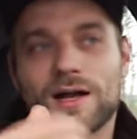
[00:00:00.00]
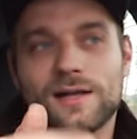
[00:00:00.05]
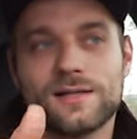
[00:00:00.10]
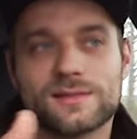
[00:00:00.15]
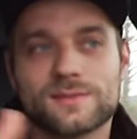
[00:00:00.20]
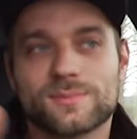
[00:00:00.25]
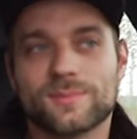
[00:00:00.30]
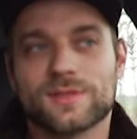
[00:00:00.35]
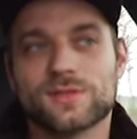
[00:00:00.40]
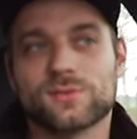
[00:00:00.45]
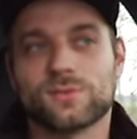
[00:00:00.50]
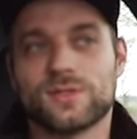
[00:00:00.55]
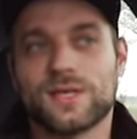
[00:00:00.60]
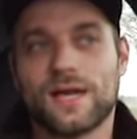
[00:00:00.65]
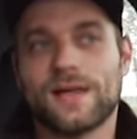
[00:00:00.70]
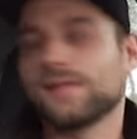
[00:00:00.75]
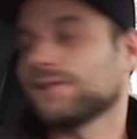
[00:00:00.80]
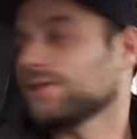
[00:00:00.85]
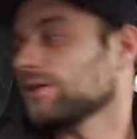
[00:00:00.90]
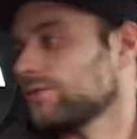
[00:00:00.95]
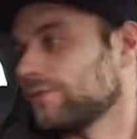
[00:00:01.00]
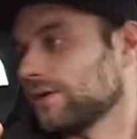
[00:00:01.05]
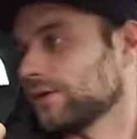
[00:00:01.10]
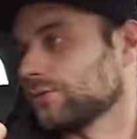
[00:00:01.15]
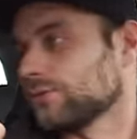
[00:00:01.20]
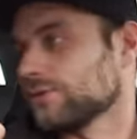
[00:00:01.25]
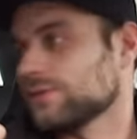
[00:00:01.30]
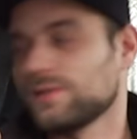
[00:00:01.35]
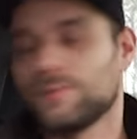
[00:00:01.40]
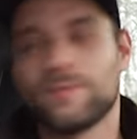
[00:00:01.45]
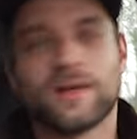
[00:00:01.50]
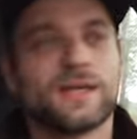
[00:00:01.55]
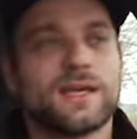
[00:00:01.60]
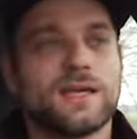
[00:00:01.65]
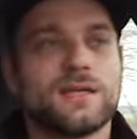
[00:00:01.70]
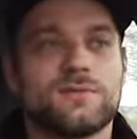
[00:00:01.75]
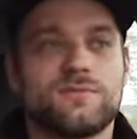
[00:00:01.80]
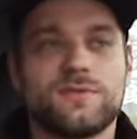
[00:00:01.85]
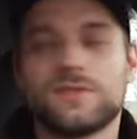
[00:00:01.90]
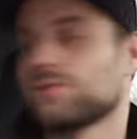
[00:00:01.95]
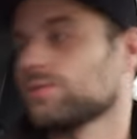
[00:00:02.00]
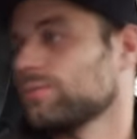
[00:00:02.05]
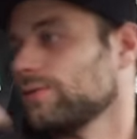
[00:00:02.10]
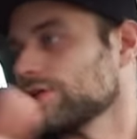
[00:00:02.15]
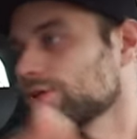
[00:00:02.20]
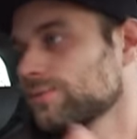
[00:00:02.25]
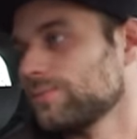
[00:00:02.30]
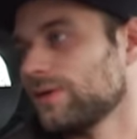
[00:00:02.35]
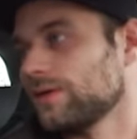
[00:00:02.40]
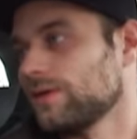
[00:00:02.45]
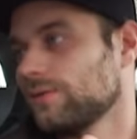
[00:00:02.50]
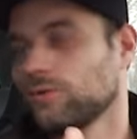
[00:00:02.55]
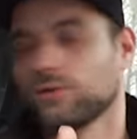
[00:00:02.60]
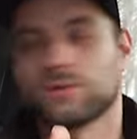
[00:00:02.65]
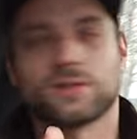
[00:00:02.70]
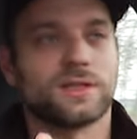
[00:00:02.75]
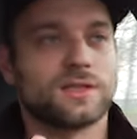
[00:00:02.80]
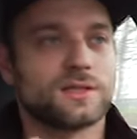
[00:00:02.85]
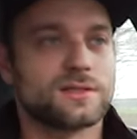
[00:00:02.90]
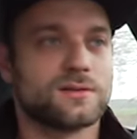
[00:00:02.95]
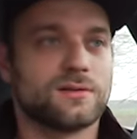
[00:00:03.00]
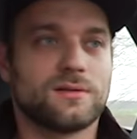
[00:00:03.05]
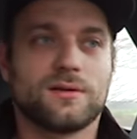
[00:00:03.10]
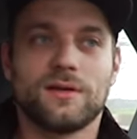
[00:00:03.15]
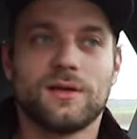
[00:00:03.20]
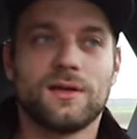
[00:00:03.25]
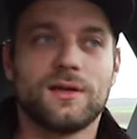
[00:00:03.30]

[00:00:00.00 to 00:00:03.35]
als man so die alten Quadros, die man kennt, wie zum Beispiel eine Limo drin ist.